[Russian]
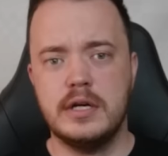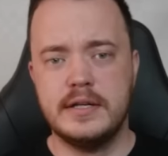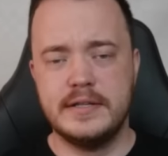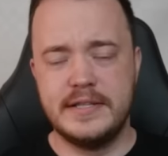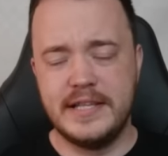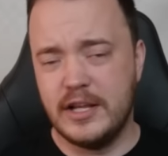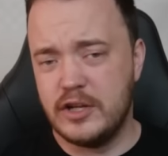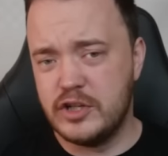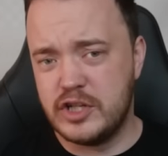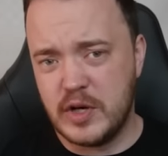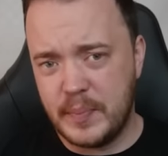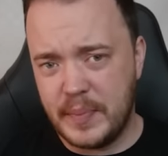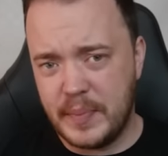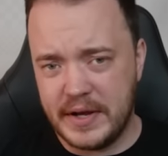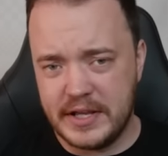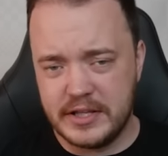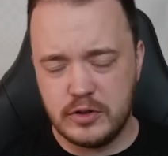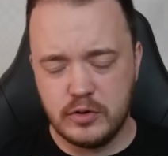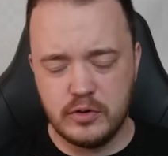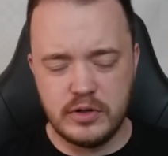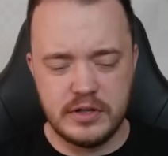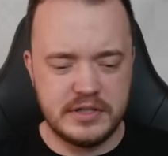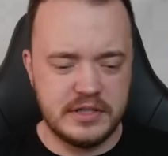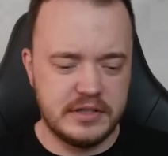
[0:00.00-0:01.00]
Следующая
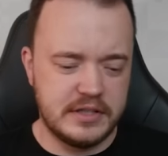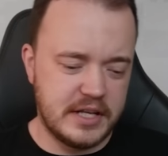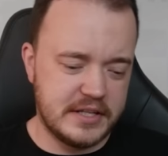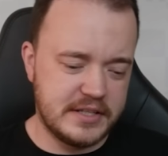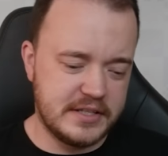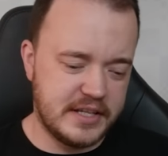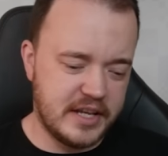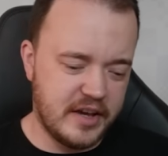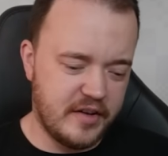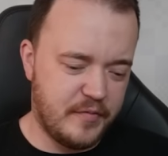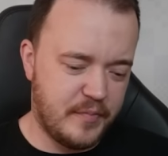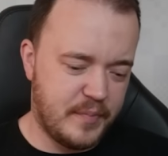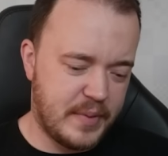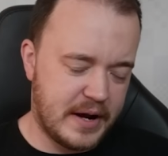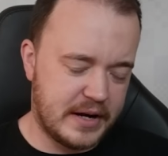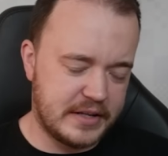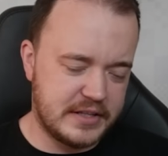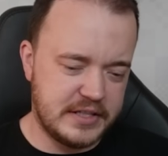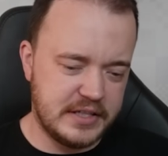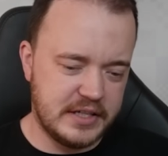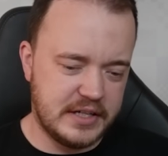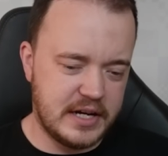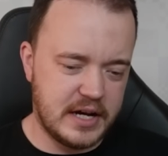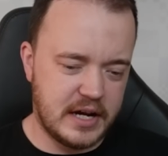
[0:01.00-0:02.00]
позиция у нас на доске в
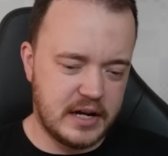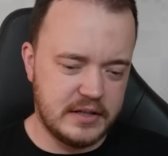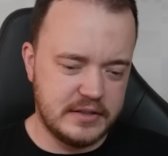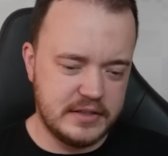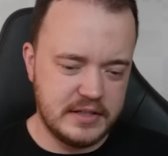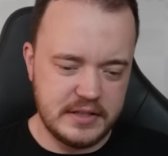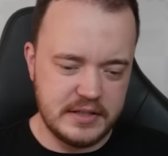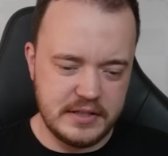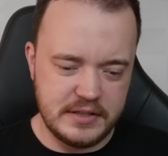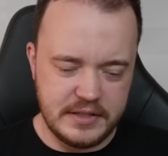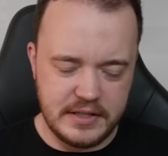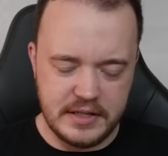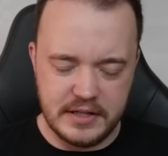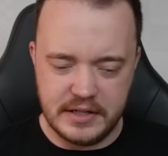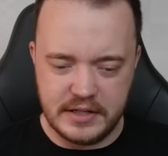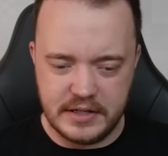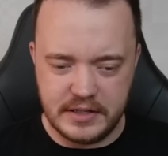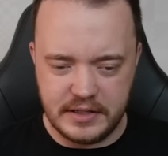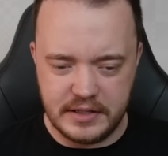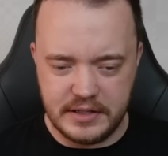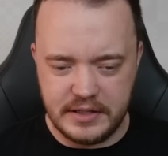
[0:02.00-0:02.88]
партии Карлсон Динг.